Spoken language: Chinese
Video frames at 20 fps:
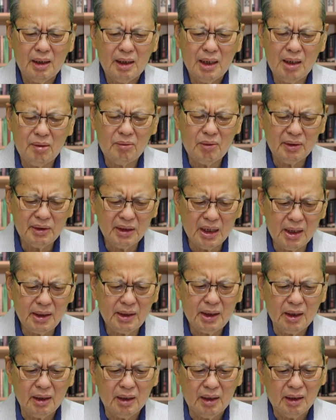让我
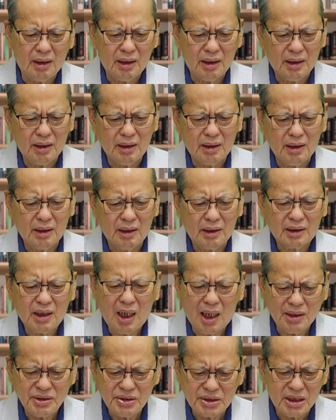能
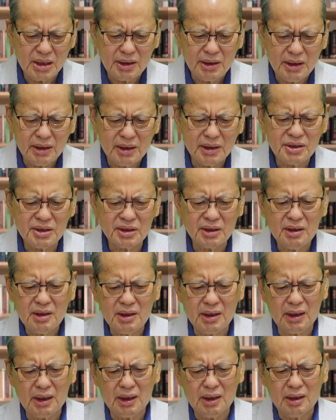看见你的
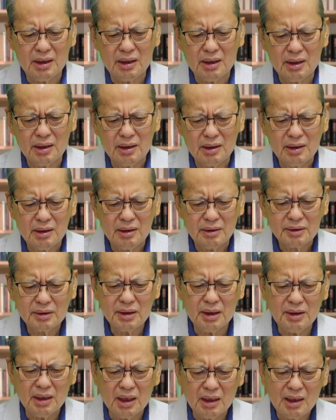真理，
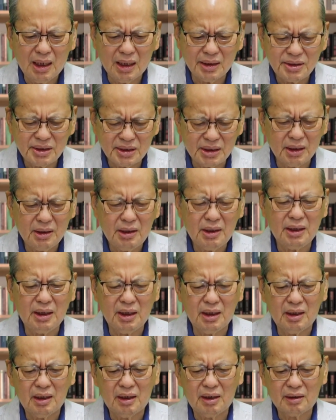更能让真
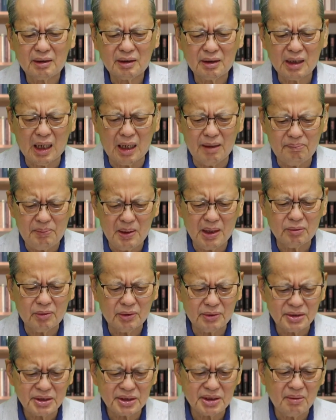理改变
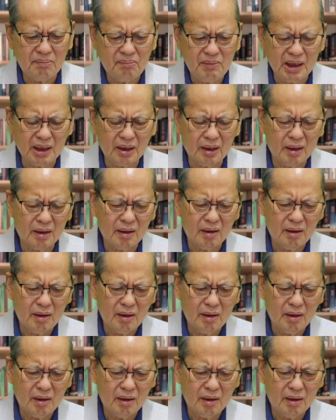我的生命。